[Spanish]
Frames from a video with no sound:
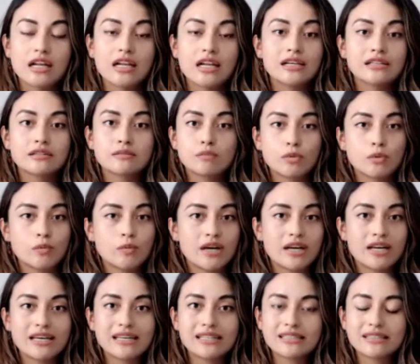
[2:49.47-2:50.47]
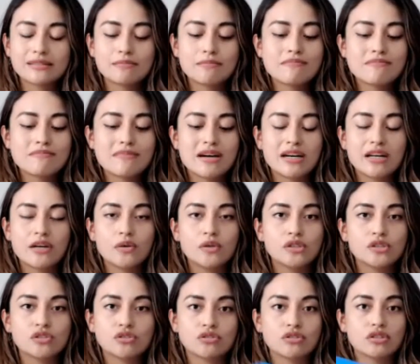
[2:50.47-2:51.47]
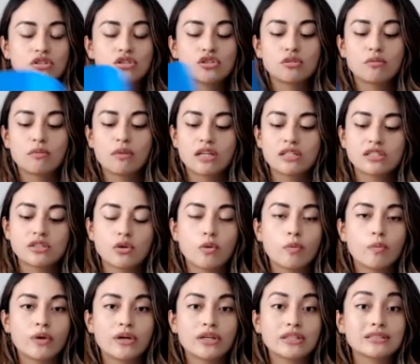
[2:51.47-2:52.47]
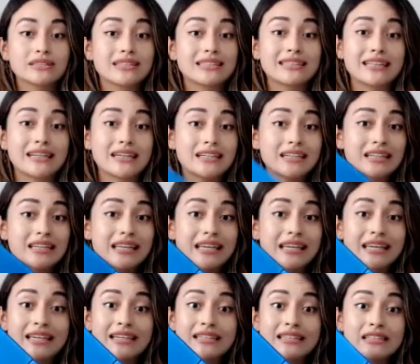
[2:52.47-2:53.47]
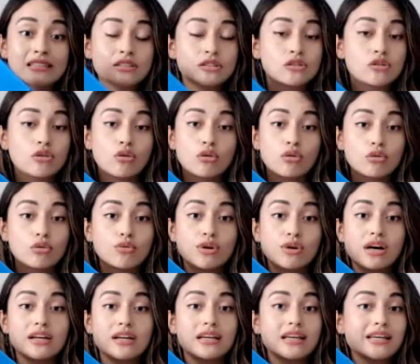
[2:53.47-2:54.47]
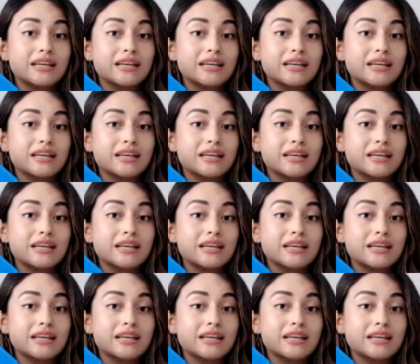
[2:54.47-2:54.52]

la espuma es maravillosa y yo me la llevo para entrenar en todo lugar,